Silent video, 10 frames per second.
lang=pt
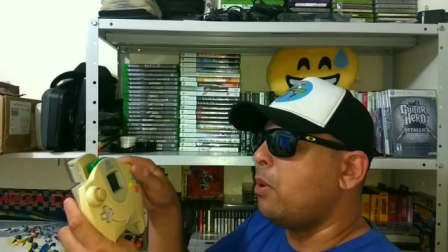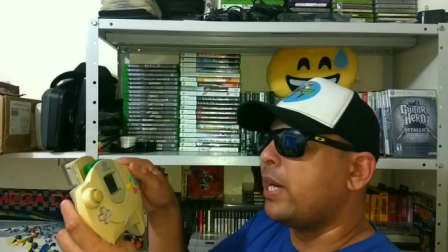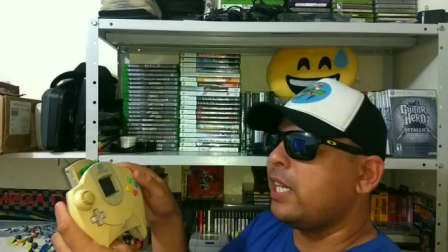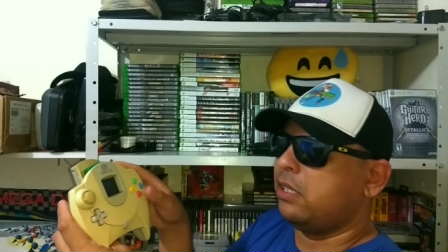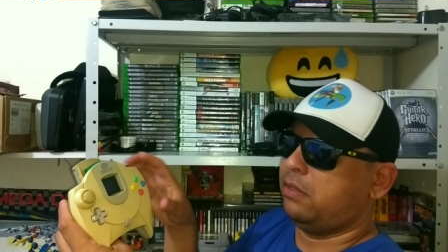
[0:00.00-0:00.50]

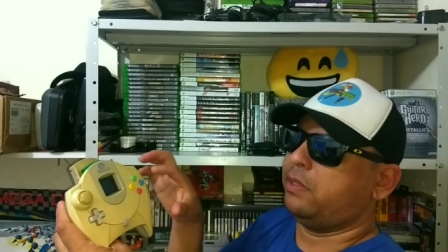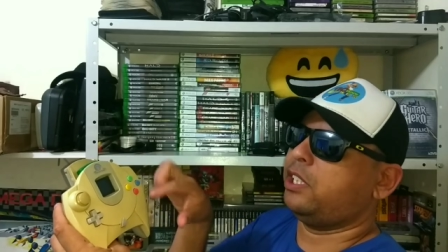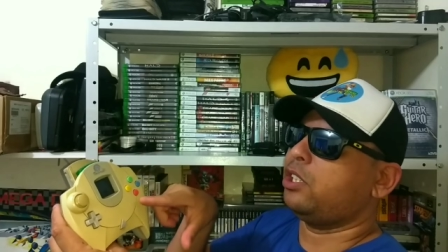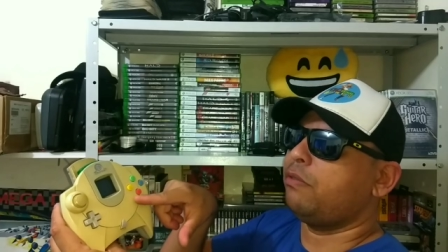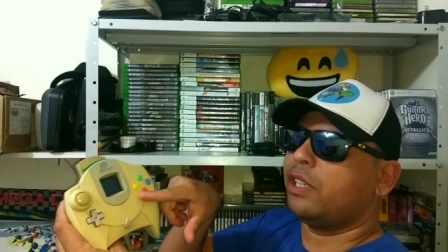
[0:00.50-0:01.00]
Porém,
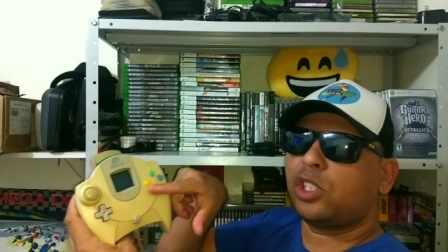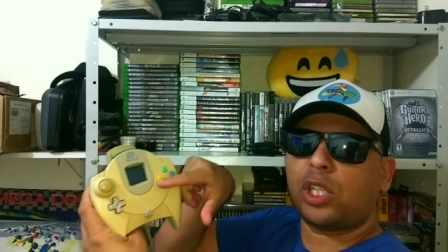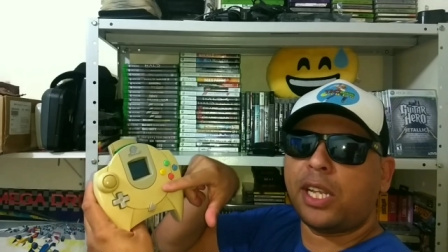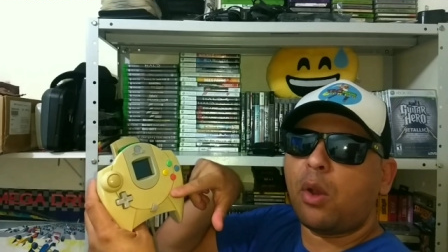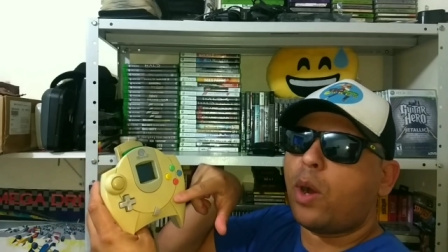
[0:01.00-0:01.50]
vocês estão vendo
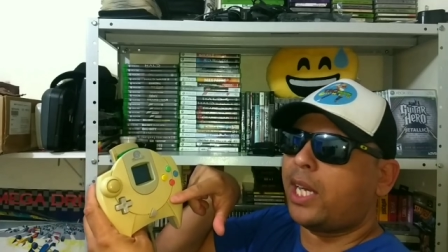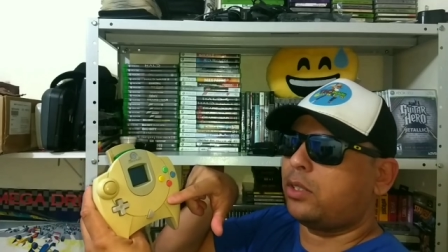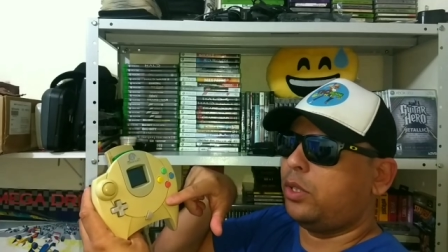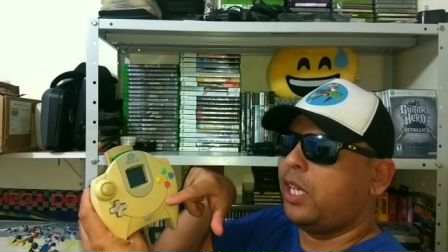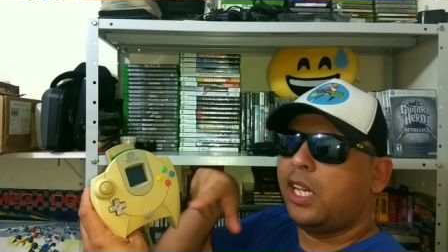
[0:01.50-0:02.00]
que só tem
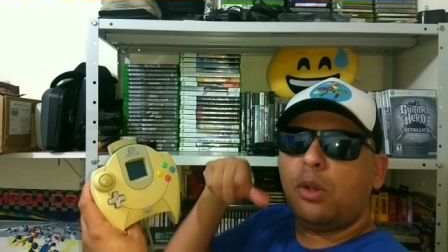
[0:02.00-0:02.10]
quatro.